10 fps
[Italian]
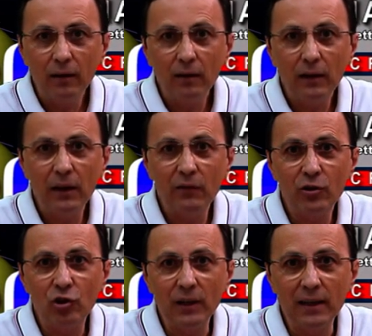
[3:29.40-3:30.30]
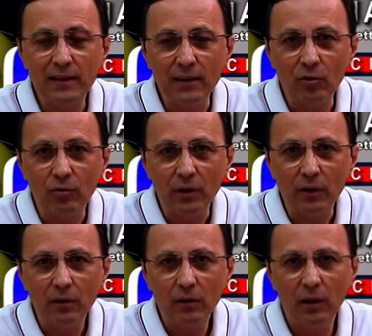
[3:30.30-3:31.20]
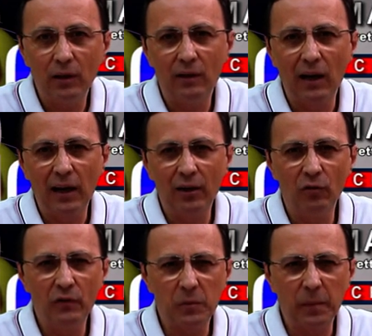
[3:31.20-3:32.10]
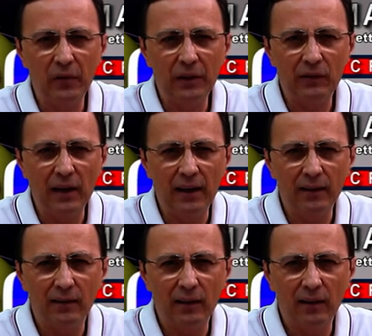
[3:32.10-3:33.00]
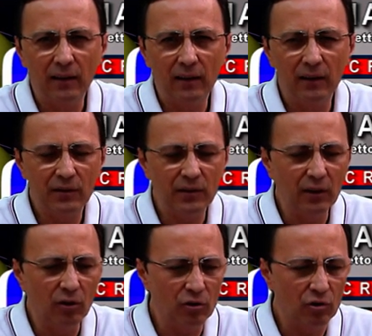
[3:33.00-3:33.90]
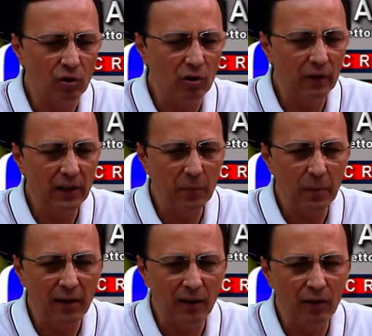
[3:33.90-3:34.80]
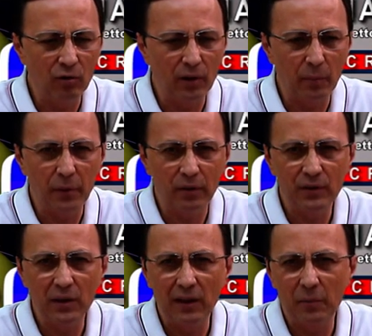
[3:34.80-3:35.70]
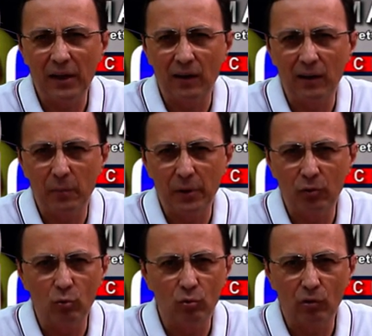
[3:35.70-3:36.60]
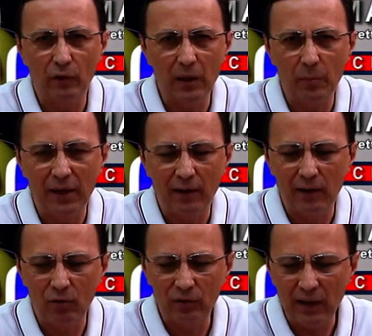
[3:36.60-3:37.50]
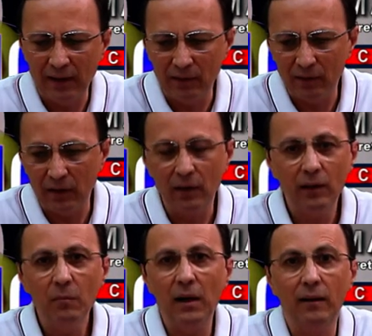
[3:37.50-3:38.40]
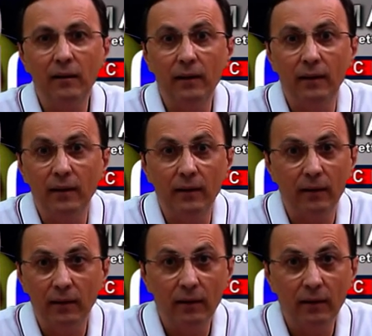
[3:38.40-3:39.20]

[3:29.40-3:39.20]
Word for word: Le vaccinazioni e dai, non vi spaventate. Eh sì, lo so, ve ne parlano dapper, sì, ne parla dappertutto, ve ne parlano tanti, ma eh, eh, eh